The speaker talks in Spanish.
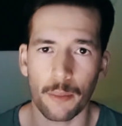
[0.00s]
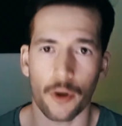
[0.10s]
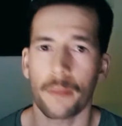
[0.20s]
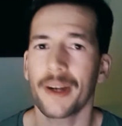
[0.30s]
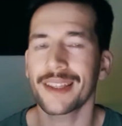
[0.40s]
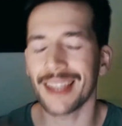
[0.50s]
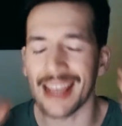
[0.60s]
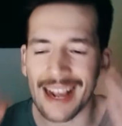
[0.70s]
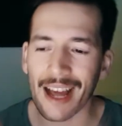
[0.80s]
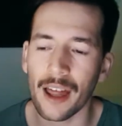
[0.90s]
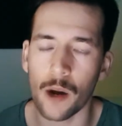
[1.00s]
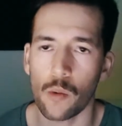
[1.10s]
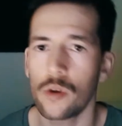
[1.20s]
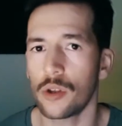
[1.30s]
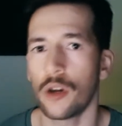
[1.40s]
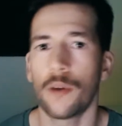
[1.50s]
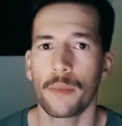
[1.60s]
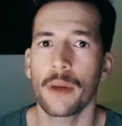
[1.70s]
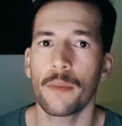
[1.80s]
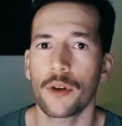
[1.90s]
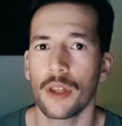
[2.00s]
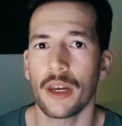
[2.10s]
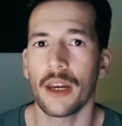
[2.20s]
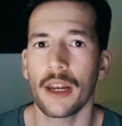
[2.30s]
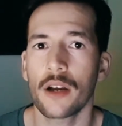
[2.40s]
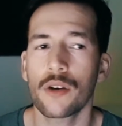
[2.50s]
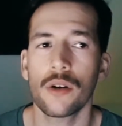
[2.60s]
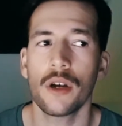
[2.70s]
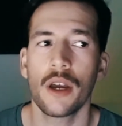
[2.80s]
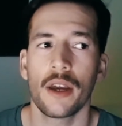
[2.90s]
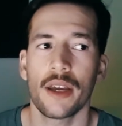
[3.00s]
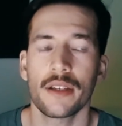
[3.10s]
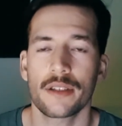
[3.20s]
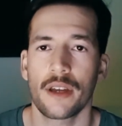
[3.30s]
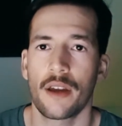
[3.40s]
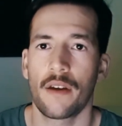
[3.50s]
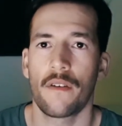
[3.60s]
por parte de cada uno de los miembros del elenco es